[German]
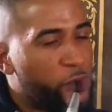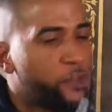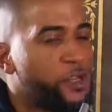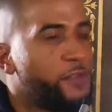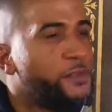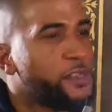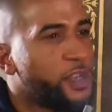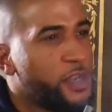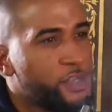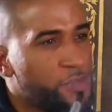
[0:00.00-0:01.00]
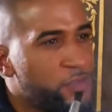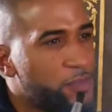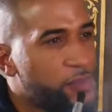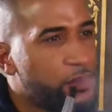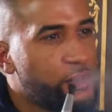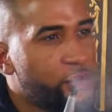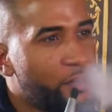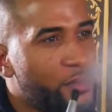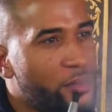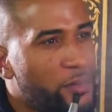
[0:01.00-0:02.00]
Wolltest du irgendwas erreichen mit dem Song?
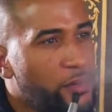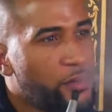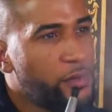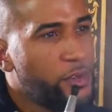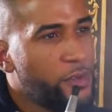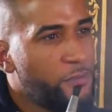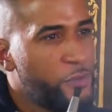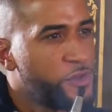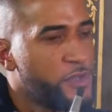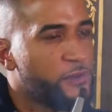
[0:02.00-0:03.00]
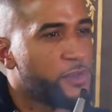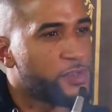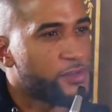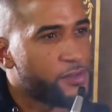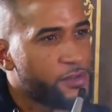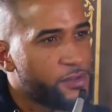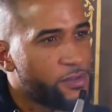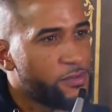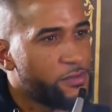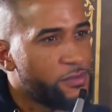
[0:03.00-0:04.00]
Wolltest du irgendwas.
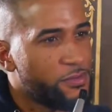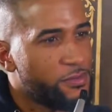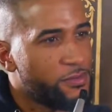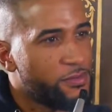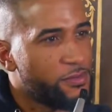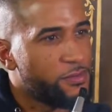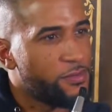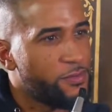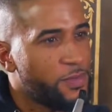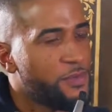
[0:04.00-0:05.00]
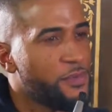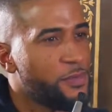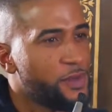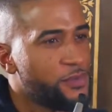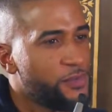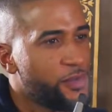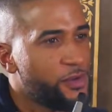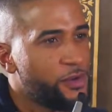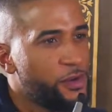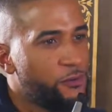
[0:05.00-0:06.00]
Weißt du, wie ich meine so?
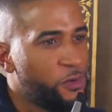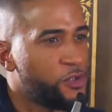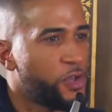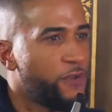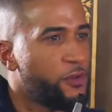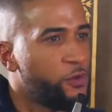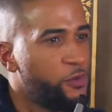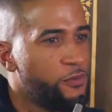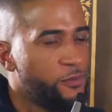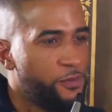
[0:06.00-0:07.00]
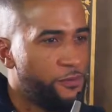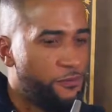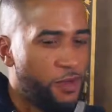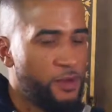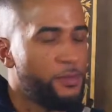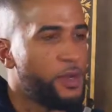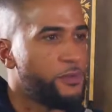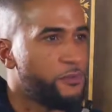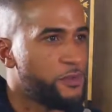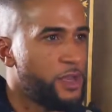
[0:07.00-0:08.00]
Wolltest du einfach nur einen Film
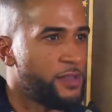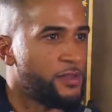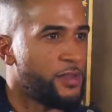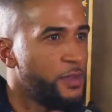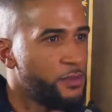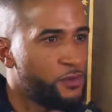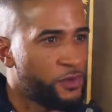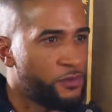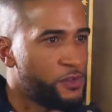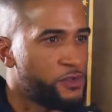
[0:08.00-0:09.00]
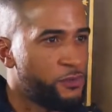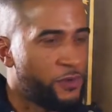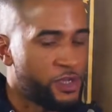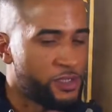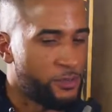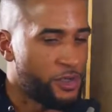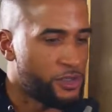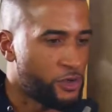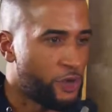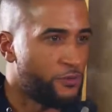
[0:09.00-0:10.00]
machen für Entertainment oder wolltest du vielleicht in
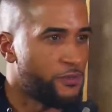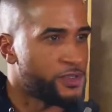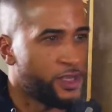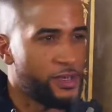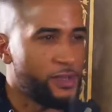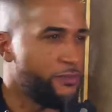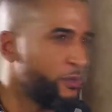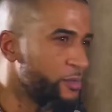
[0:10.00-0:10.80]
manchen Köpfen was ändern?